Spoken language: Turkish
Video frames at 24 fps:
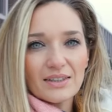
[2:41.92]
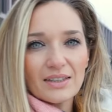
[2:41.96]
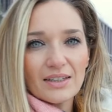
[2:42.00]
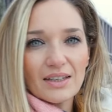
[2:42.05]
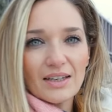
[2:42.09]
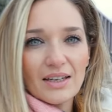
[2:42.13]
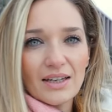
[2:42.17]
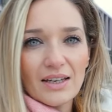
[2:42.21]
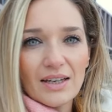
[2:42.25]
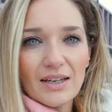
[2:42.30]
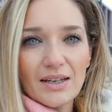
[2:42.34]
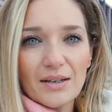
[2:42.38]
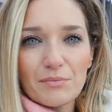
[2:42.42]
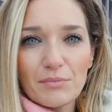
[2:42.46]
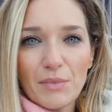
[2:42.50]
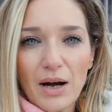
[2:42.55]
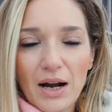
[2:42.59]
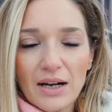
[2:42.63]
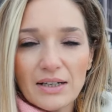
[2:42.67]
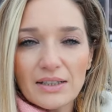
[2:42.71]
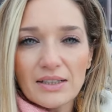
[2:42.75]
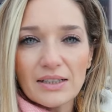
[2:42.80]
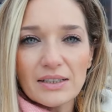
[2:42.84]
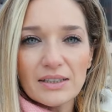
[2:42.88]
E,
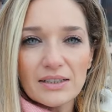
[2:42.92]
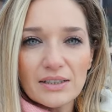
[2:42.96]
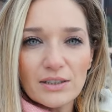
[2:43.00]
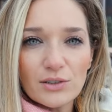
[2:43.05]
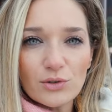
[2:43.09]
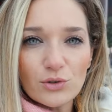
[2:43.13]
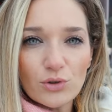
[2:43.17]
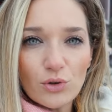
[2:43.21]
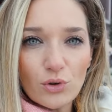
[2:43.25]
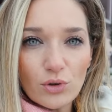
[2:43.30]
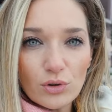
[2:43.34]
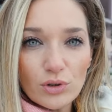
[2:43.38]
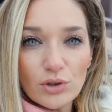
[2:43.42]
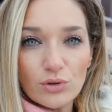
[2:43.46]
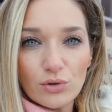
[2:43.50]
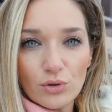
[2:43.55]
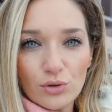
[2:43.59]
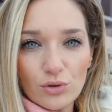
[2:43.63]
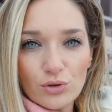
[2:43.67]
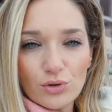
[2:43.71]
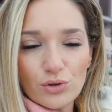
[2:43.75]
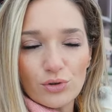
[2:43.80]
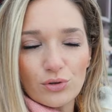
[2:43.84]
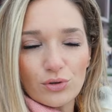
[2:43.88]
markaların çoğu da
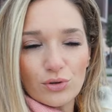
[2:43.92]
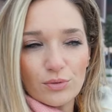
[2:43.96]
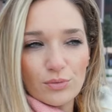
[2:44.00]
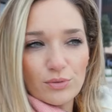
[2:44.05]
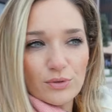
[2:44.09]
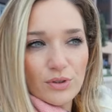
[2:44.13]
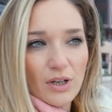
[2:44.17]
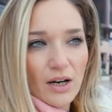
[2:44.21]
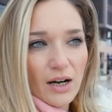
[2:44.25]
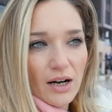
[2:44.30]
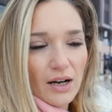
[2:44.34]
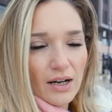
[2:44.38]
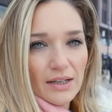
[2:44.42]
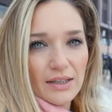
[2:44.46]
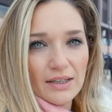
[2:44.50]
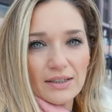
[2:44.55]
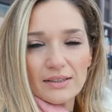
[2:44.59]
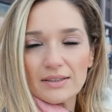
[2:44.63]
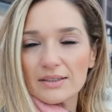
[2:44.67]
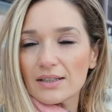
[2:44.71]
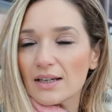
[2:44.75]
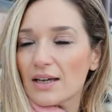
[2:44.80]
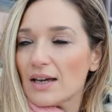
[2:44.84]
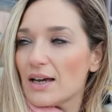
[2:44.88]
Doğuş grubuna
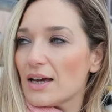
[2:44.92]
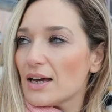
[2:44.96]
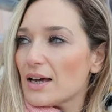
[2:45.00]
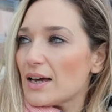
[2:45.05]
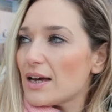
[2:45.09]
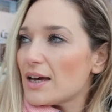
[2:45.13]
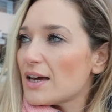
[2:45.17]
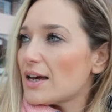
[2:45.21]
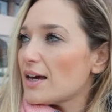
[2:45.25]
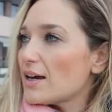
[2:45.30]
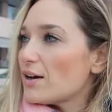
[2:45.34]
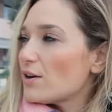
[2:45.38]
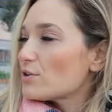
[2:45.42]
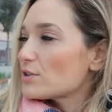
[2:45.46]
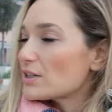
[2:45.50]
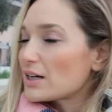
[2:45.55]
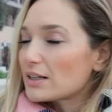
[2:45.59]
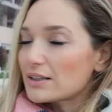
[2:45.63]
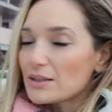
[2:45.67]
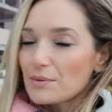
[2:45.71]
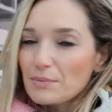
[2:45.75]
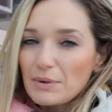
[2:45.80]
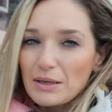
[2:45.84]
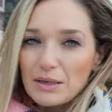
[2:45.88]
ait. E,
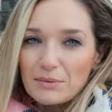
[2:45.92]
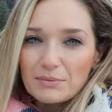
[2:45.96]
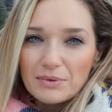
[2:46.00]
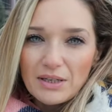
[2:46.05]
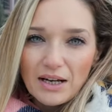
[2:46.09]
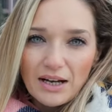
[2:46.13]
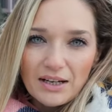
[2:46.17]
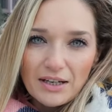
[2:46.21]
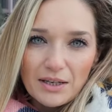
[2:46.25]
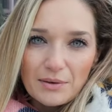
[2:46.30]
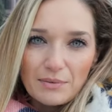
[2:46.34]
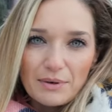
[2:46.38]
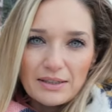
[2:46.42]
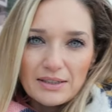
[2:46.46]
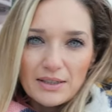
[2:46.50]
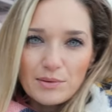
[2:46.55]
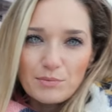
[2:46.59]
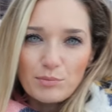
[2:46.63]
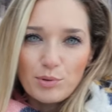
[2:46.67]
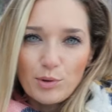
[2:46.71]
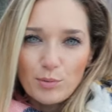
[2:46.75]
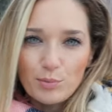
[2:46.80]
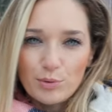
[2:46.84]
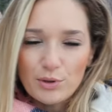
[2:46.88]
özellikle benim takip
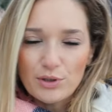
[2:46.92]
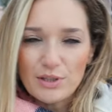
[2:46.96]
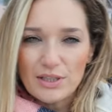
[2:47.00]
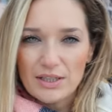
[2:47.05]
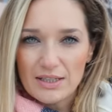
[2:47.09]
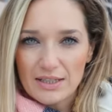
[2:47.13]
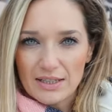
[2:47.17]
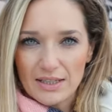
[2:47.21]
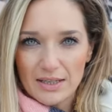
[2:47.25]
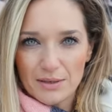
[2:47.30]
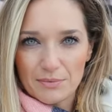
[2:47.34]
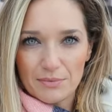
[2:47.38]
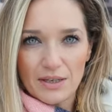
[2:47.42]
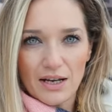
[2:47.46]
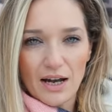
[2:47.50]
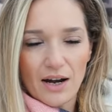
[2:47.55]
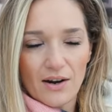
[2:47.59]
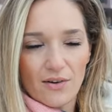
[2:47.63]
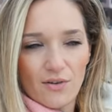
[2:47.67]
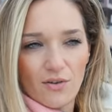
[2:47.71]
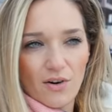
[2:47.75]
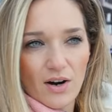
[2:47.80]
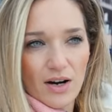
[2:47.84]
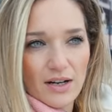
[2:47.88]
ettiğim Populist diye bir
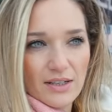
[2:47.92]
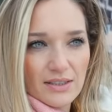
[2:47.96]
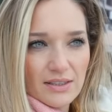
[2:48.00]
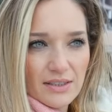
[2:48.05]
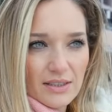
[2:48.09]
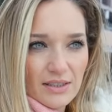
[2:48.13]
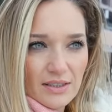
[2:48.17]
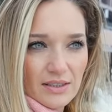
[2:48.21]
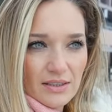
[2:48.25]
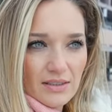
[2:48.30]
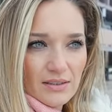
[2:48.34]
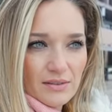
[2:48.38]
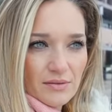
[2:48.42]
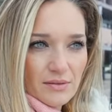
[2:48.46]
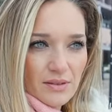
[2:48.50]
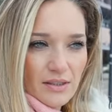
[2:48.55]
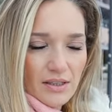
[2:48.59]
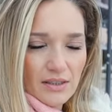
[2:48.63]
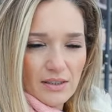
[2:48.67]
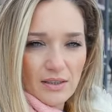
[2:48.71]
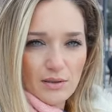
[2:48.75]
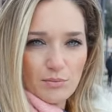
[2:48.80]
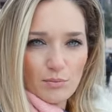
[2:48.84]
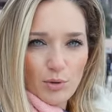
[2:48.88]
yer vardı.
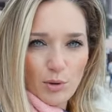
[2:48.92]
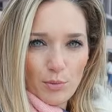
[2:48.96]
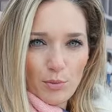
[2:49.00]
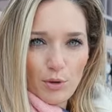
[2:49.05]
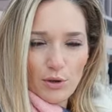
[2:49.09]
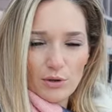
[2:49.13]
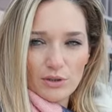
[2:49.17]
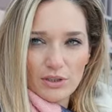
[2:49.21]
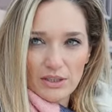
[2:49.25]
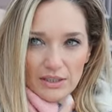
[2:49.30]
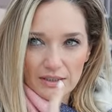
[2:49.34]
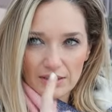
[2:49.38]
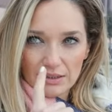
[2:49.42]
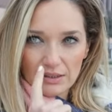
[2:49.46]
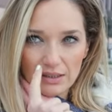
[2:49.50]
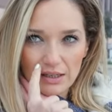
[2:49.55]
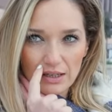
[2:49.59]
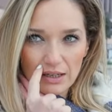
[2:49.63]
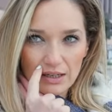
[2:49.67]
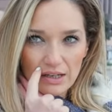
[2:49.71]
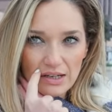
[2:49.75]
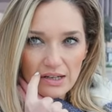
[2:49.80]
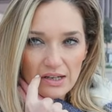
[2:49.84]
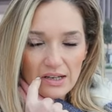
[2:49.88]
Sanırım Bomontia'da
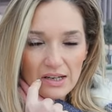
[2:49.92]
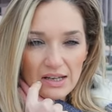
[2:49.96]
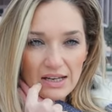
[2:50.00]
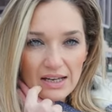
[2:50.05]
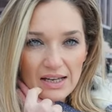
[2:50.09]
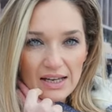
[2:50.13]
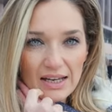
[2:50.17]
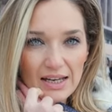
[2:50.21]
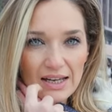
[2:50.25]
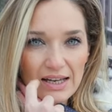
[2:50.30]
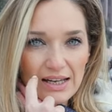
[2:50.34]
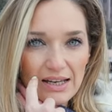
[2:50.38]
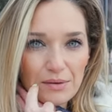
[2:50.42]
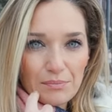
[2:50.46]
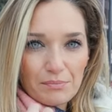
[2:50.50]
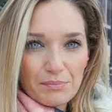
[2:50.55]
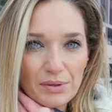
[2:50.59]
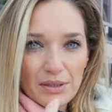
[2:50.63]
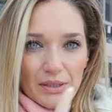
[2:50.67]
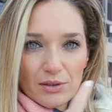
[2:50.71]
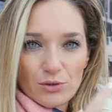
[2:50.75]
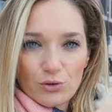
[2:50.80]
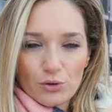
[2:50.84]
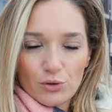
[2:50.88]
da e,
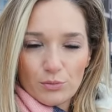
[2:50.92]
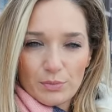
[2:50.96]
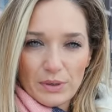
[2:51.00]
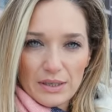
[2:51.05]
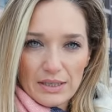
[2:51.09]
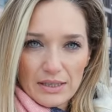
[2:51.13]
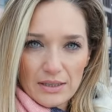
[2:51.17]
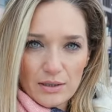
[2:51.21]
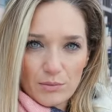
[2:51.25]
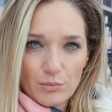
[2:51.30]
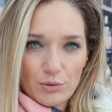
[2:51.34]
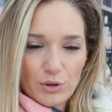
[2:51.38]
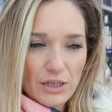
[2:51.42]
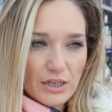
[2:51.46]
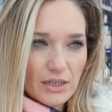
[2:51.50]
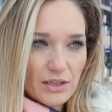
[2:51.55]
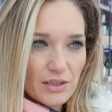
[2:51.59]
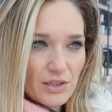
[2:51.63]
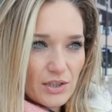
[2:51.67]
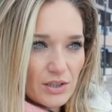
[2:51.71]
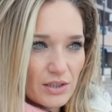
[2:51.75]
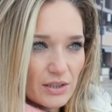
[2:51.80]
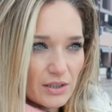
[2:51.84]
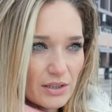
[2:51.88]
bir şubesi de buraya
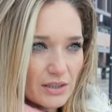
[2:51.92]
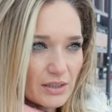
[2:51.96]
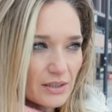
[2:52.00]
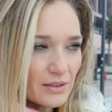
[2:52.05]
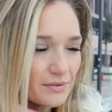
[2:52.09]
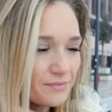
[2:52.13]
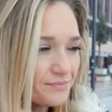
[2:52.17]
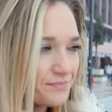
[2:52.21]
açıldı.